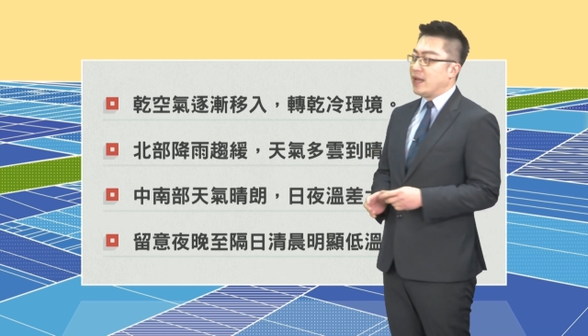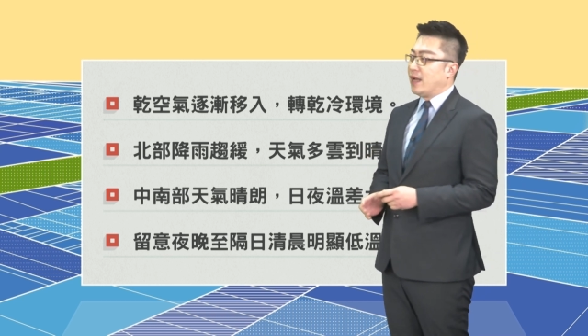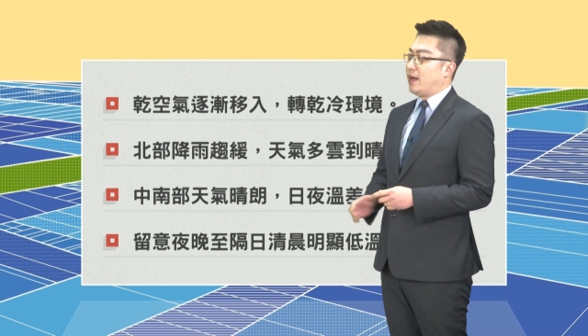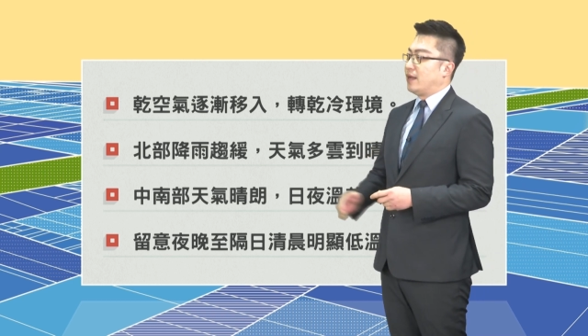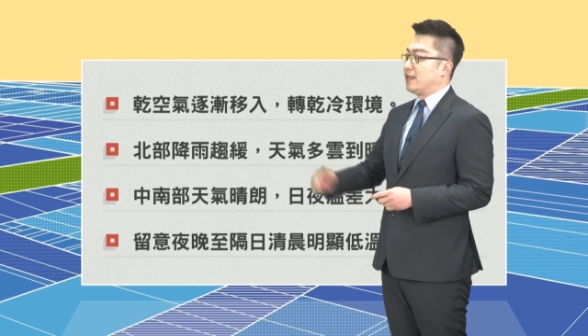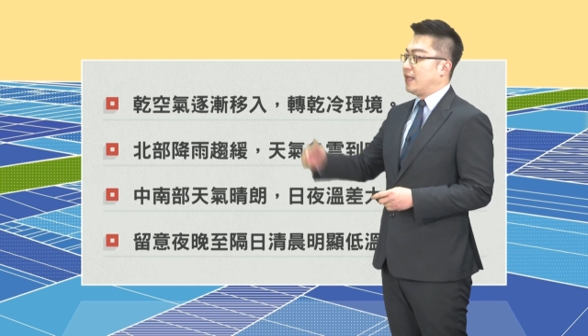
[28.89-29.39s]

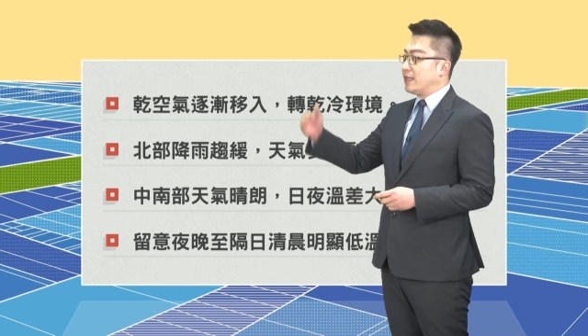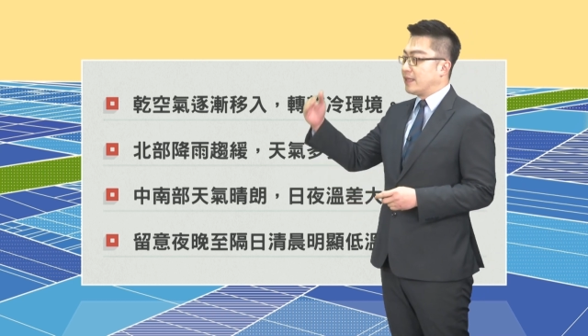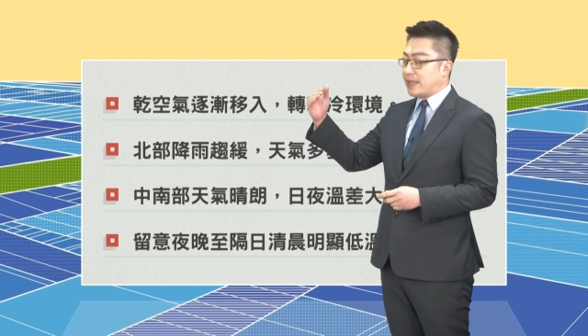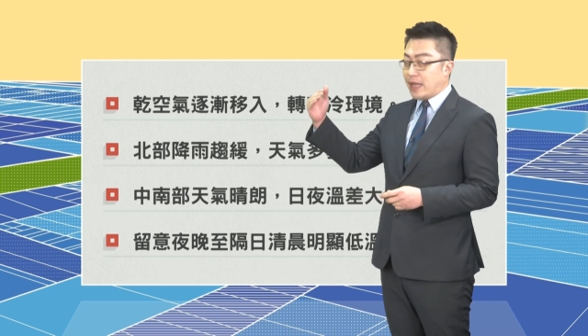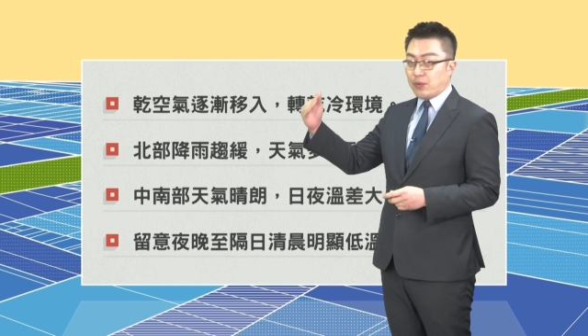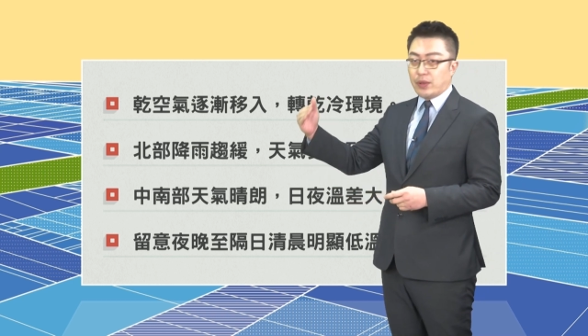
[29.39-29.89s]
啊，咱
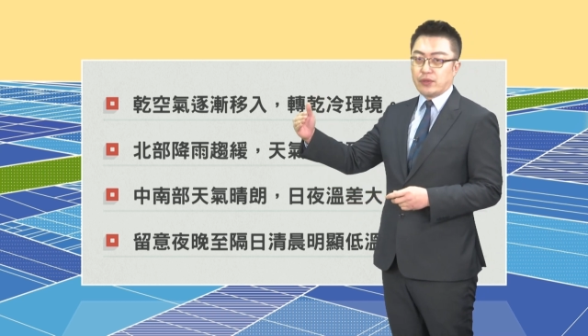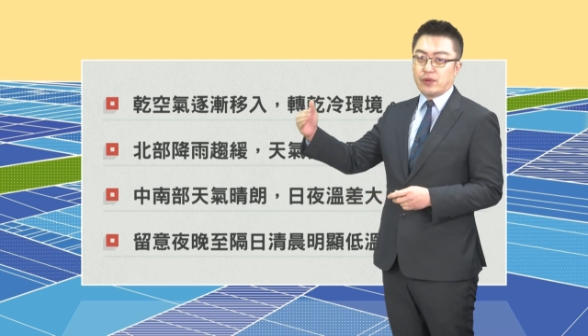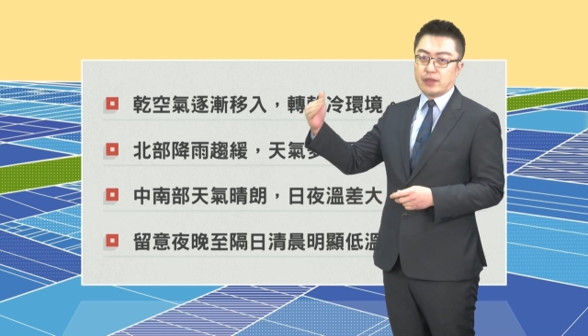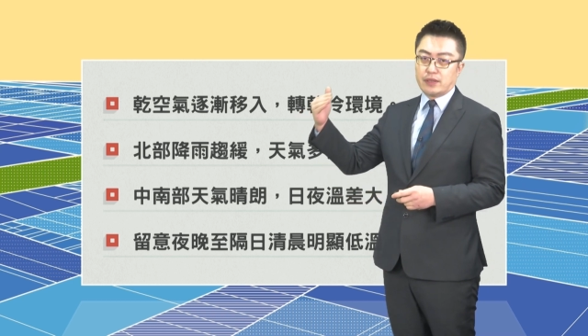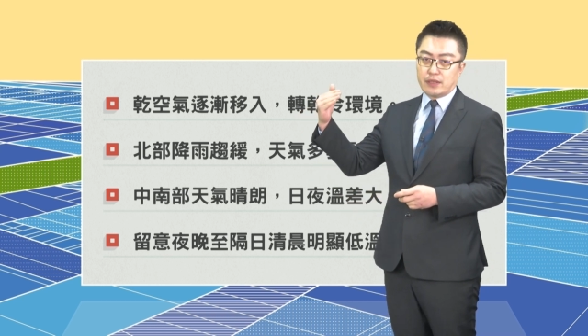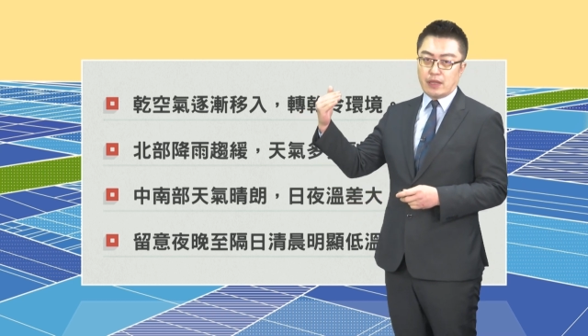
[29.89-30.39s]
台湾都
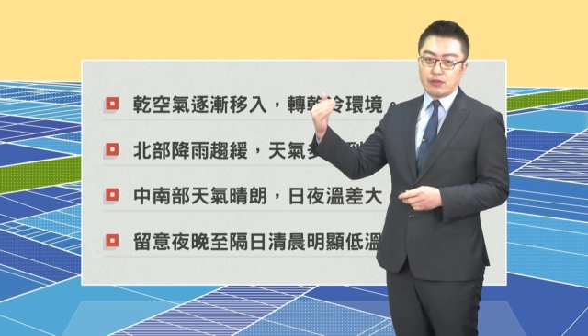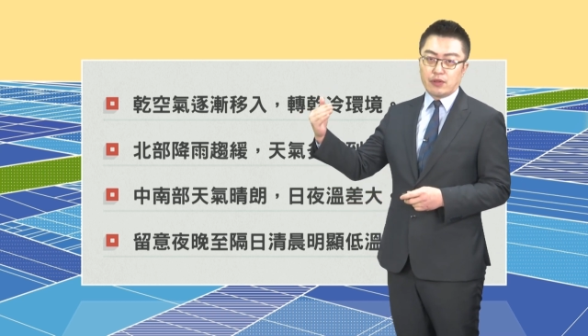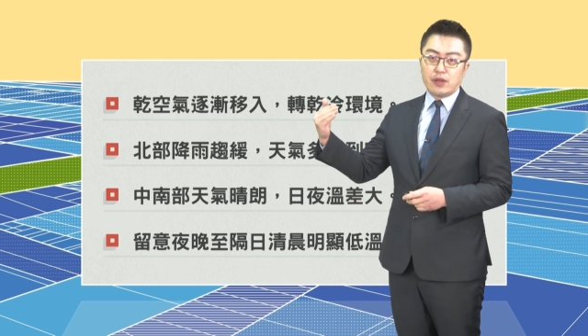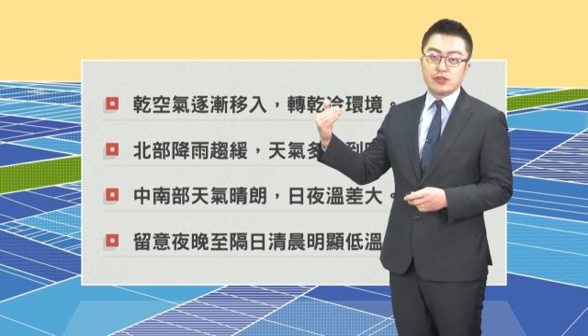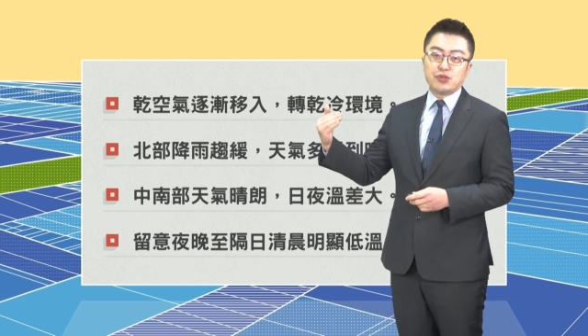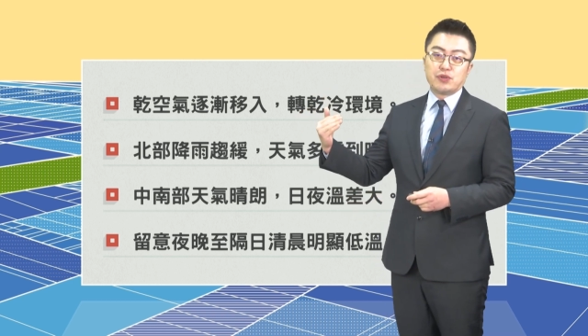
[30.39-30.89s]
会倒
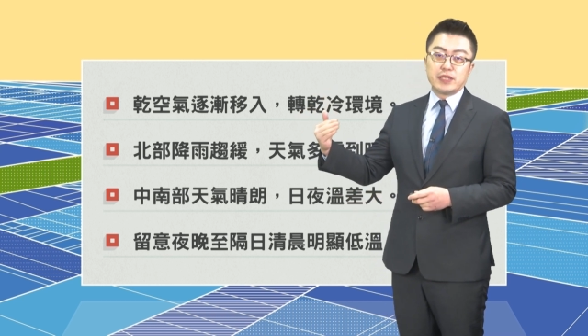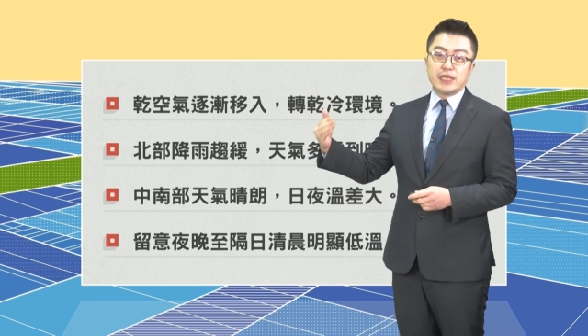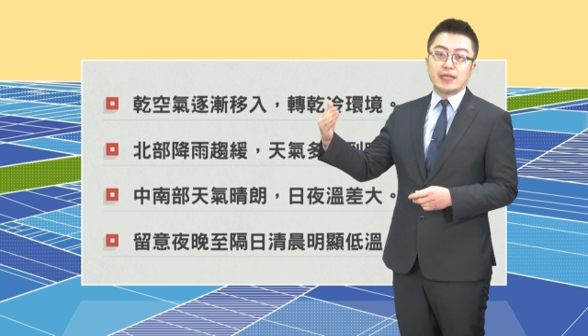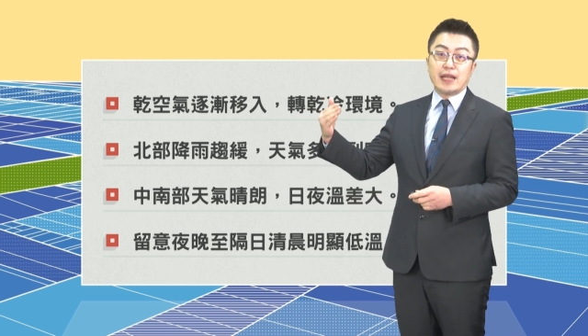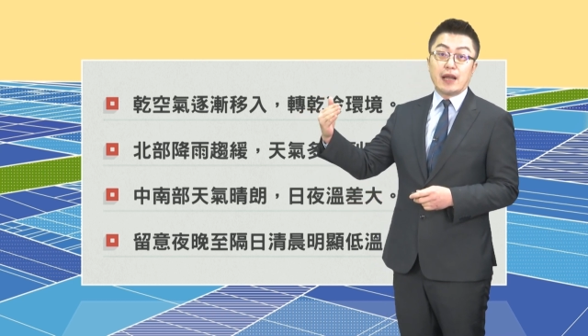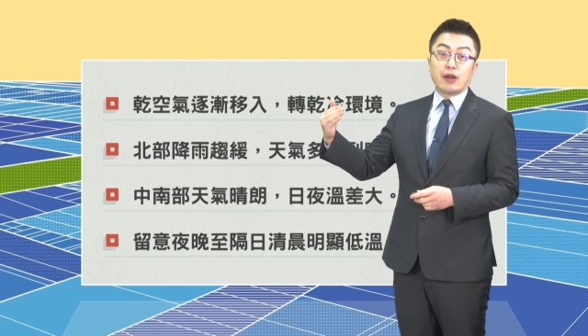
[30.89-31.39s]
倒受着些
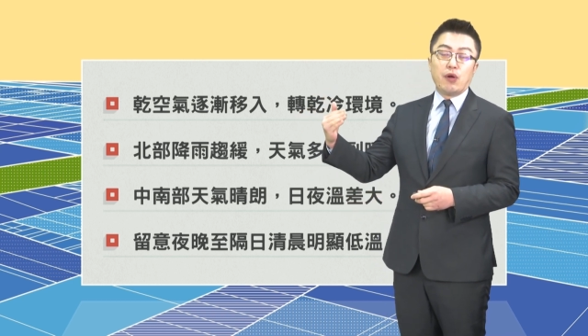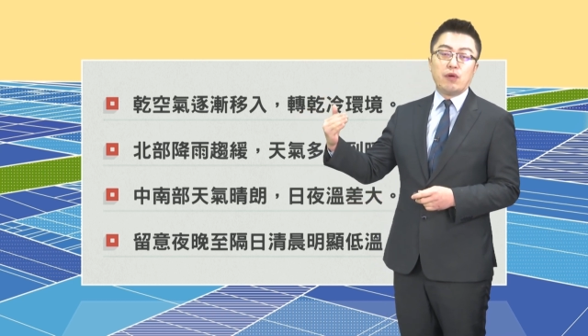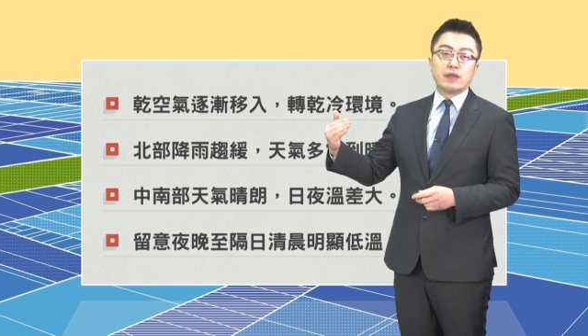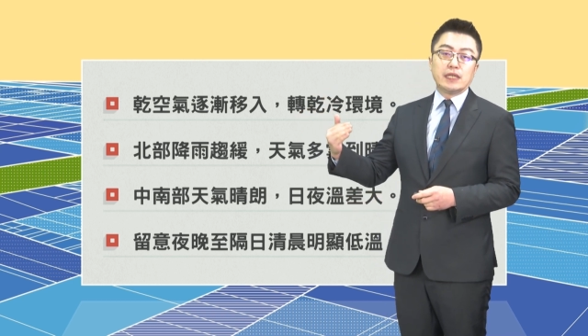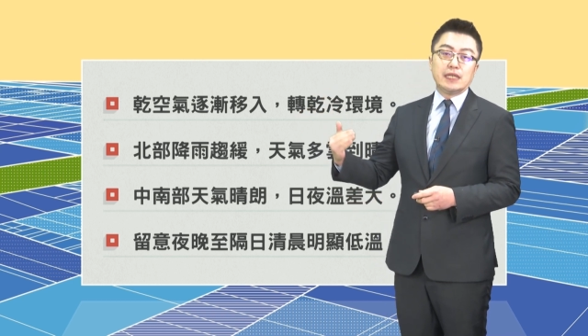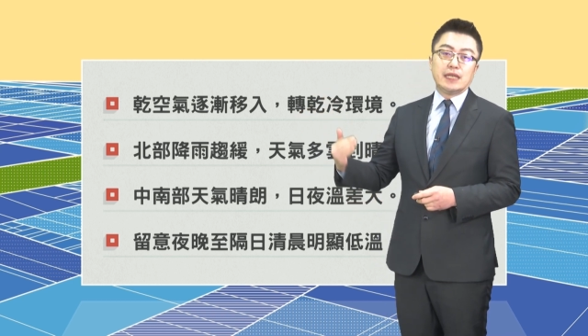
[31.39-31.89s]
大
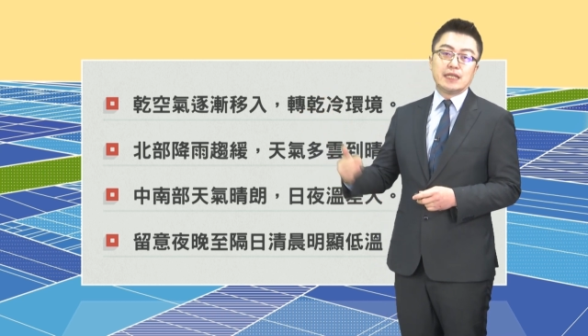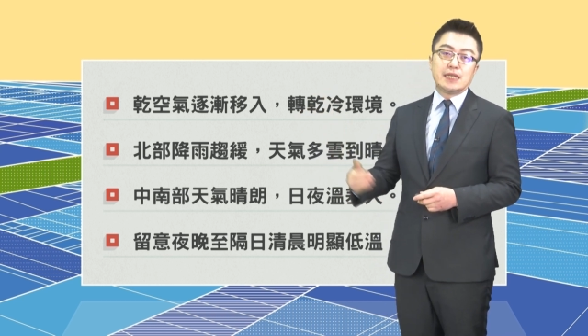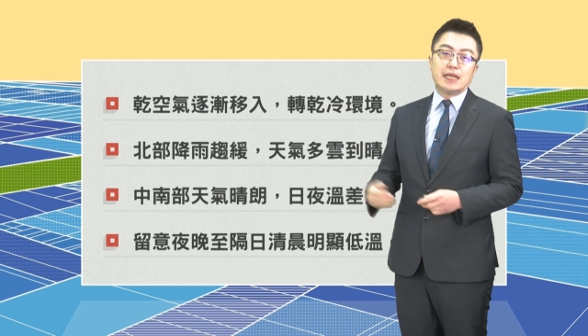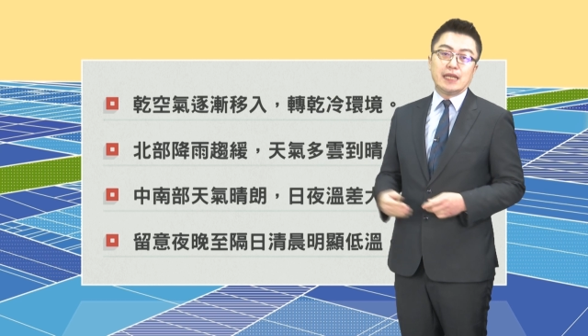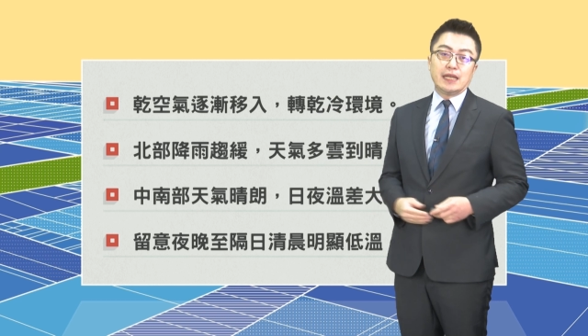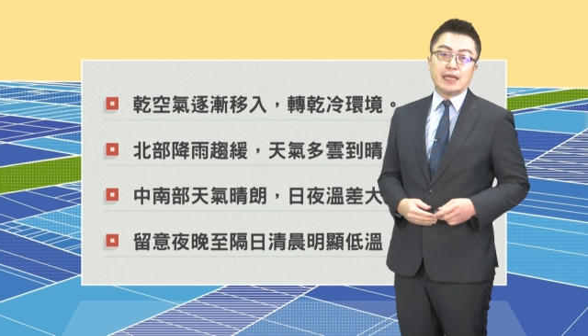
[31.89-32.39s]
空气的即
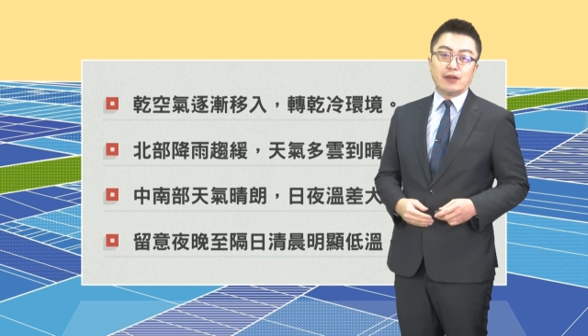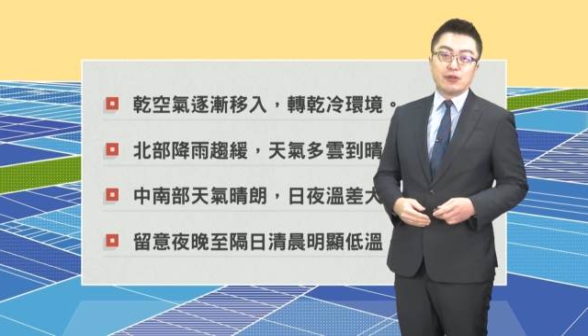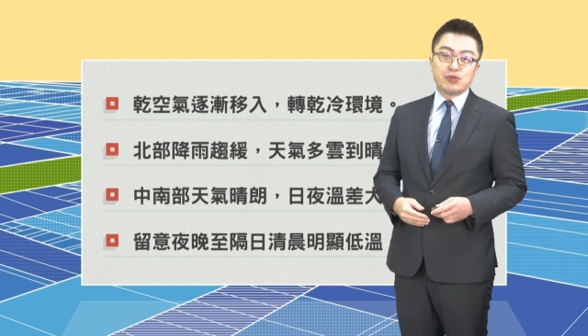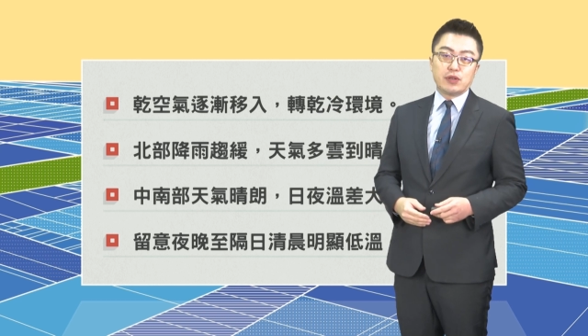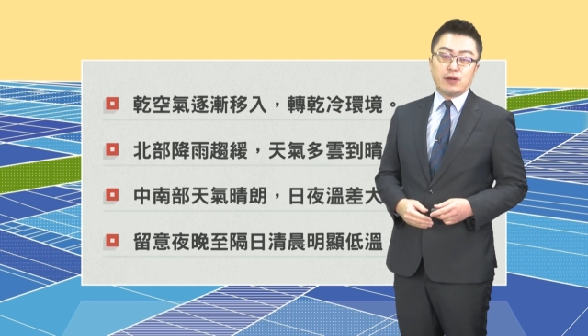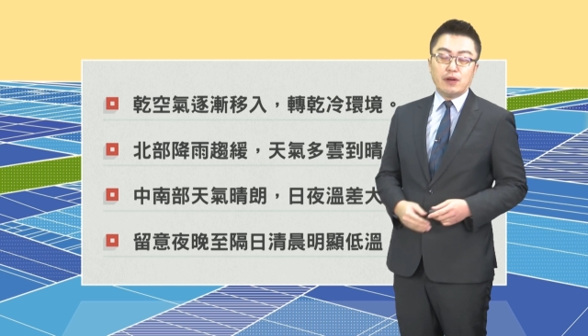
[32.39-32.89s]
影响，
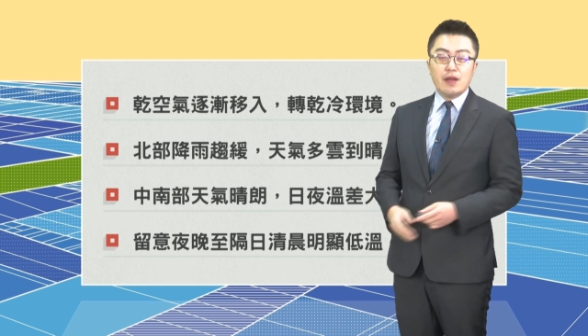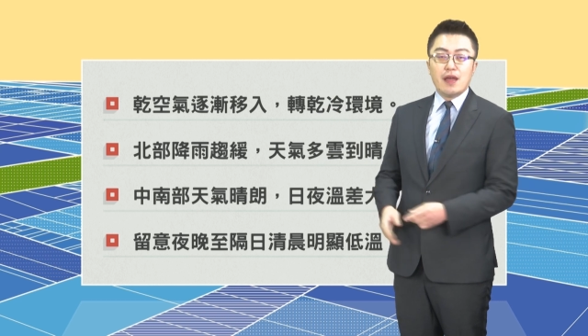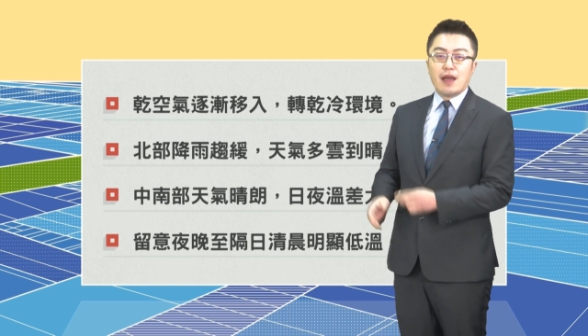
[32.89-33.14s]
所以讲啊，